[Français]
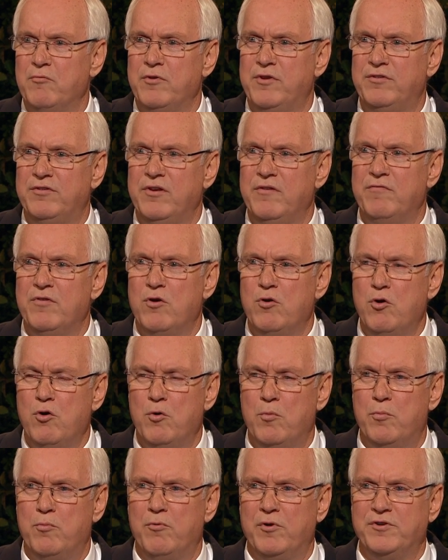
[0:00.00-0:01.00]
alors
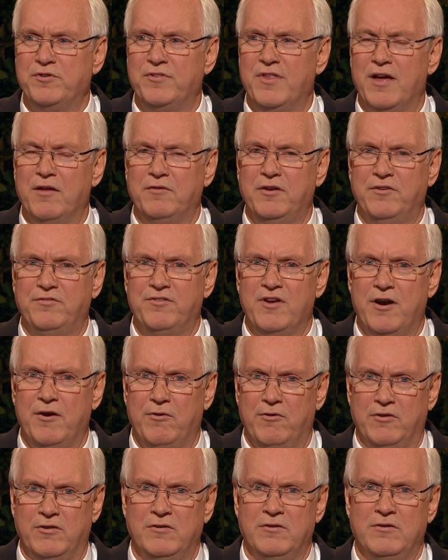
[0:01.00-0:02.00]
tu recevras
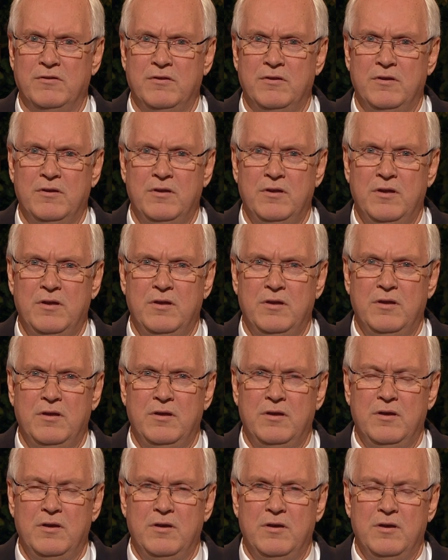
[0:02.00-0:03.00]
l'espérance que tu
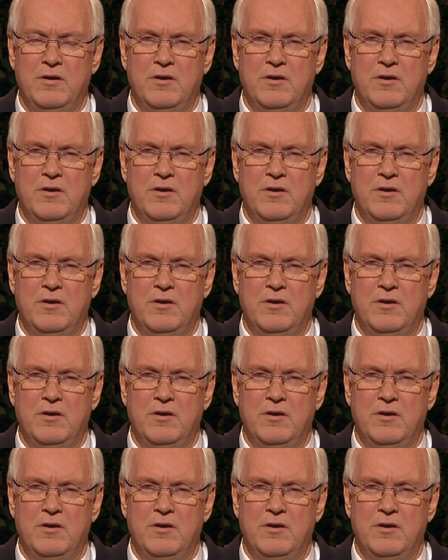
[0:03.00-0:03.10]
désires.